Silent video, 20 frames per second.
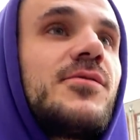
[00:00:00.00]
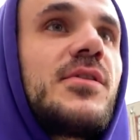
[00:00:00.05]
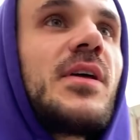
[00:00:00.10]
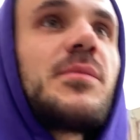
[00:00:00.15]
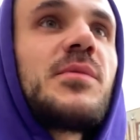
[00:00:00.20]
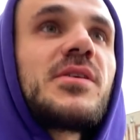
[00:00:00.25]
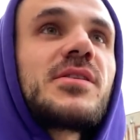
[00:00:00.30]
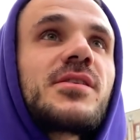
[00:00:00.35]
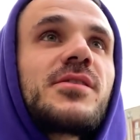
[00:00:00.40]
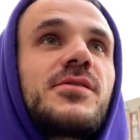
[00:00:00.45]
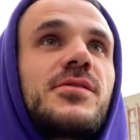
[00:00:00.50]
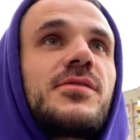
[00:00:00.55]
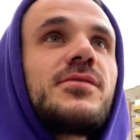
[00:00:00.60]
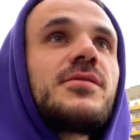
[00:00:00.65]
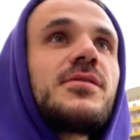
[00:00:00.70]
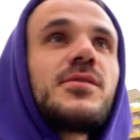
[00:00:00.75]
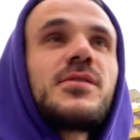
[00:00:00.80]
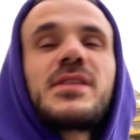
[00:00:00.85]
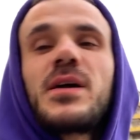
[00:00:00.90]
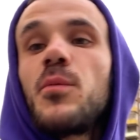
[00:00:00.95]
До метров,
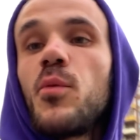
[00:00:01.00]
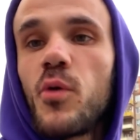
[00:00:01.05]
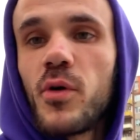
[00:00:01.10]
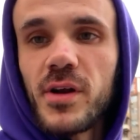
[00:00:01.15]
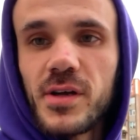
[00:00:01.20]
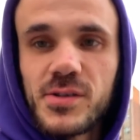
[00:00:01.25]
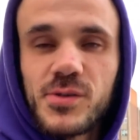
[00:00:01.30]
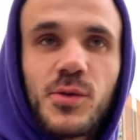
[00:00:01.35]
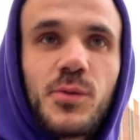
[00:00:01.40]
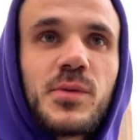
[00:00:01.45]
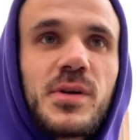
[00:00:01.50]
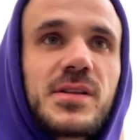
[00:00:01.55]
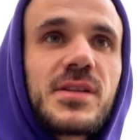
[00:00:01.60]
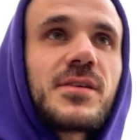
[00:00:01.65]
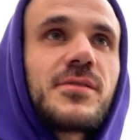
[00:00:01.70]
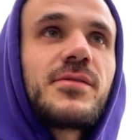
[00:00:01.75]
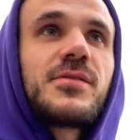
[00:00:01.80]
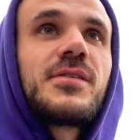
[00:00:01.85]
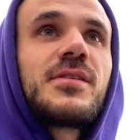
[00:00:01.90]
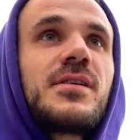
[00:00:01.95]
э, до моря 100
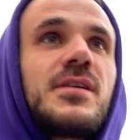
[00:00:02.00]
метров.